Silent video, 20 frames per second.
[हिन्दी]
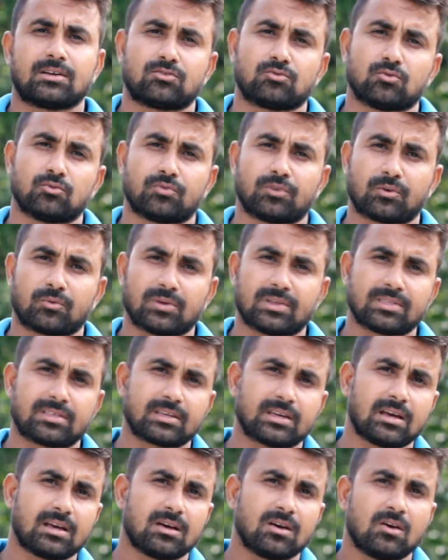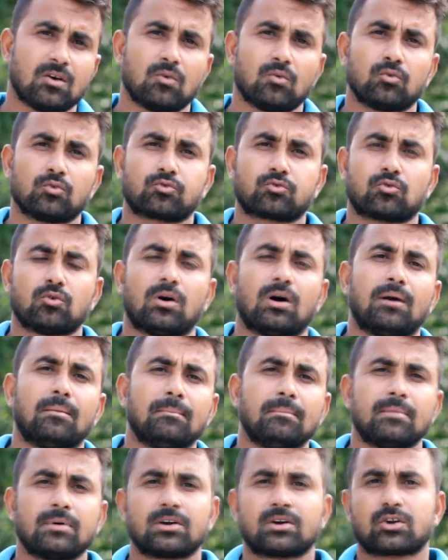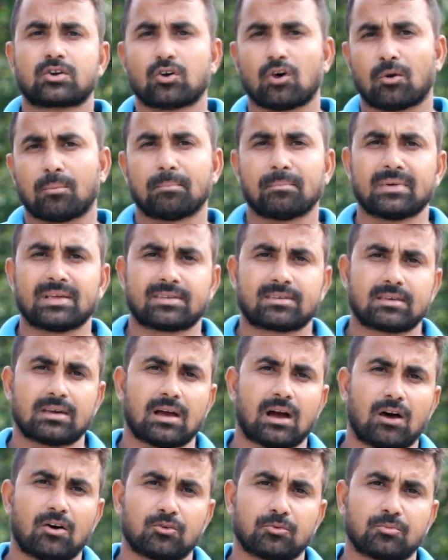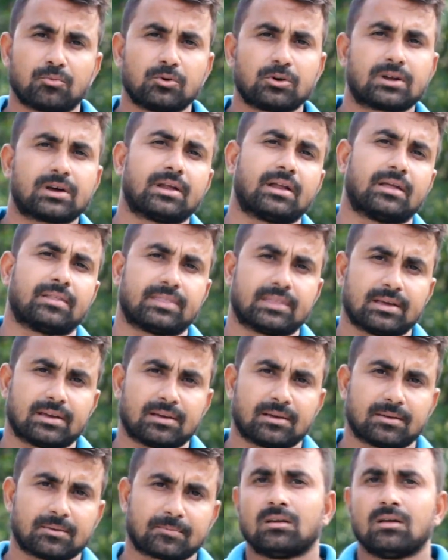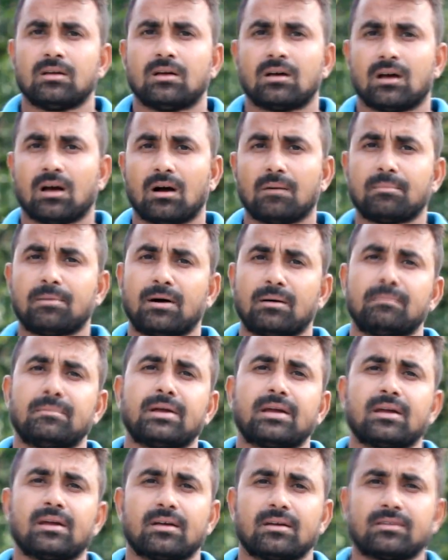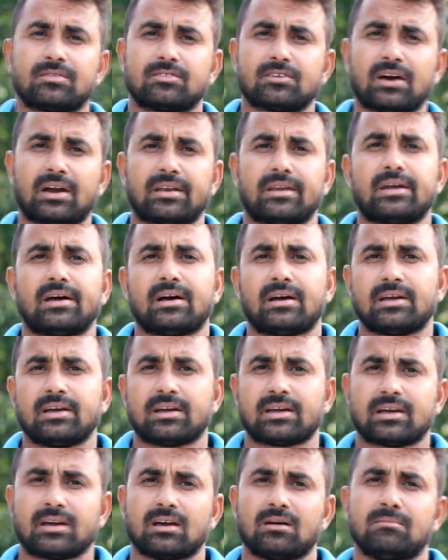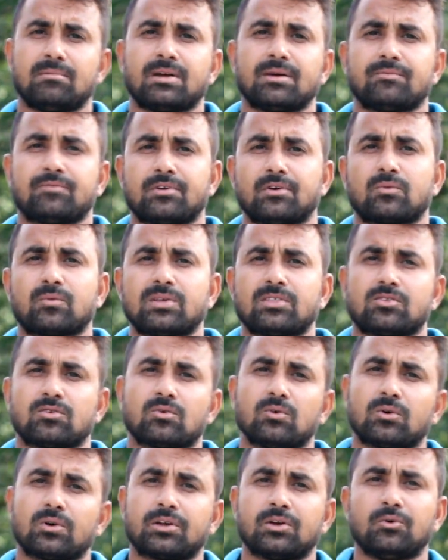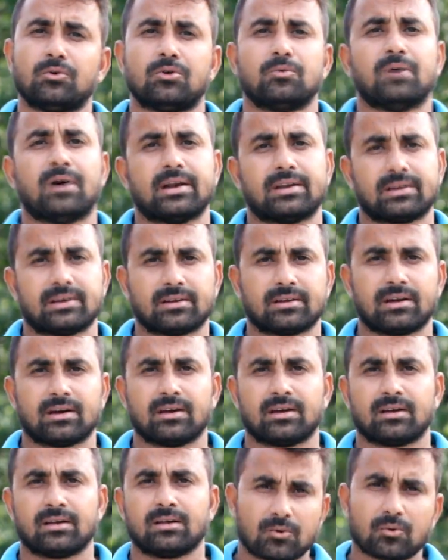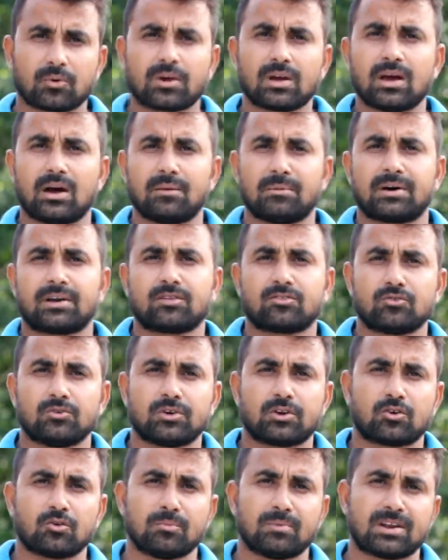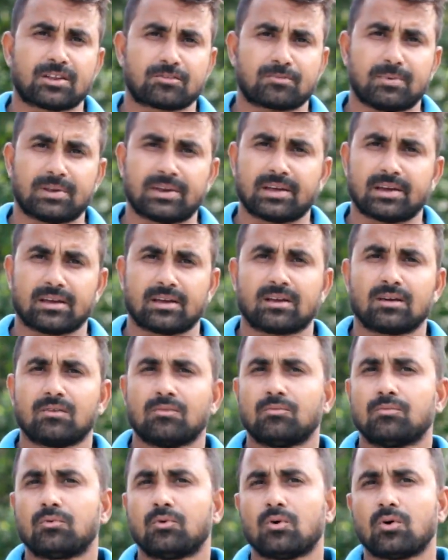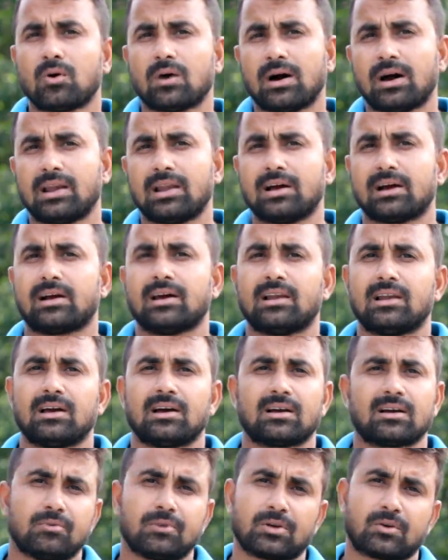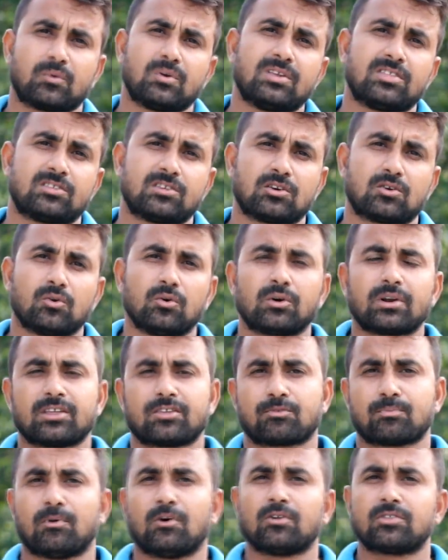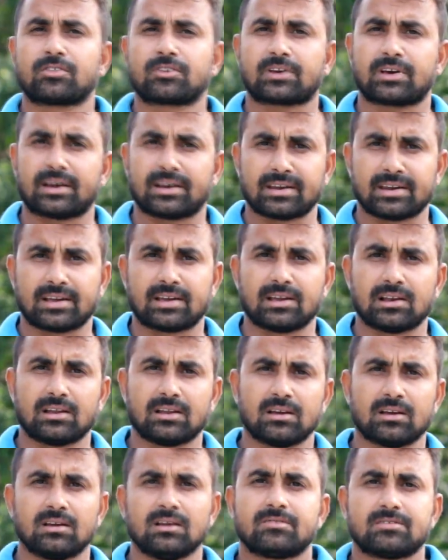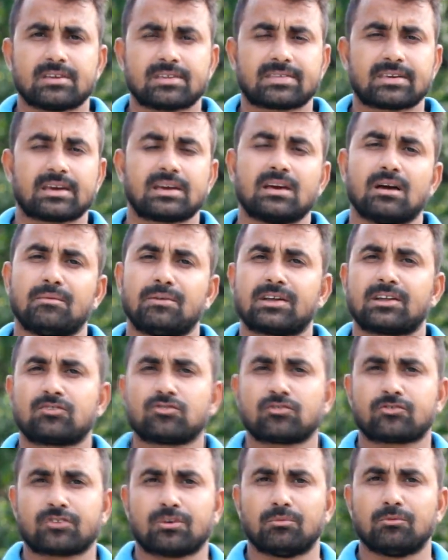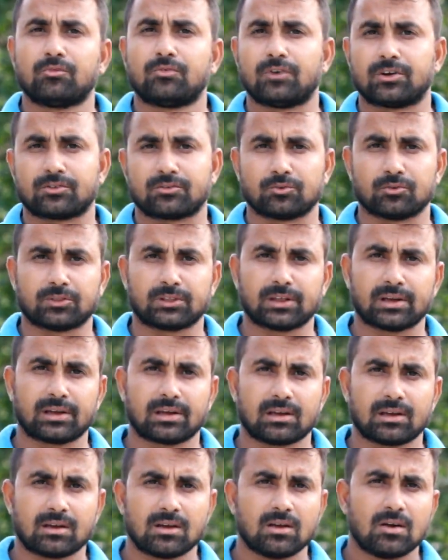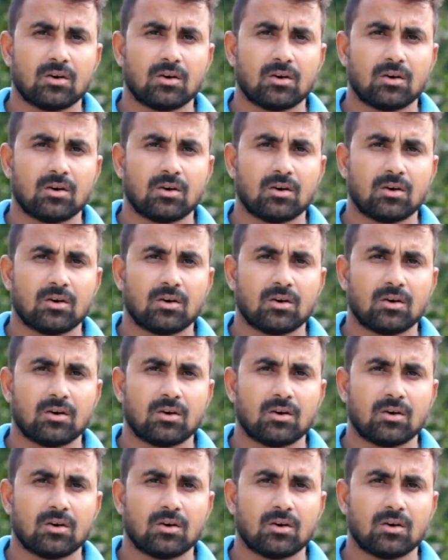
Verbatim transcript: का जो फ्रिक्वेंसी है उसको हम टॉप में से आउटपुट कराते हैं अब हमें जानना है कि हमें फ्रीक्वेंसी को क्यों डिवाइड करना है क्योंकि हमारा जो इक्विपमेंट्स बने हैं वो अलग अलग फ्रीक्वेंसी को रिस्पॉन्स करने के लिए जैसे कि हमारा जो सबूफर्स होते हैं